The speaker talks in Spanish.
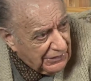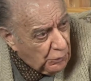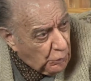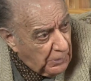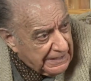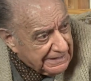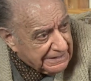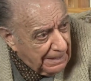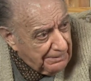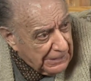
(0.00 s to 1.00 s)

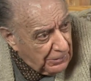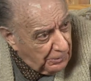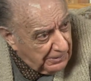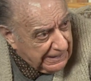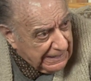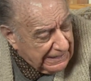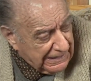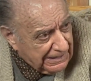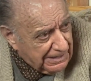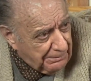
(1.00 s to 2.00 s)
50.000 ovejas
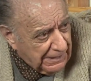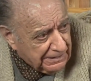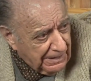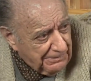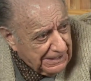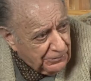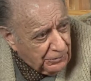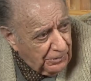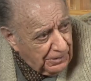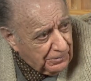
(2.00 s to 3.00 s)
en el
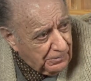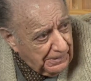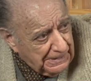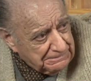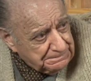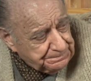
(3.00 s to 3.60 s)
departamento del Cuy.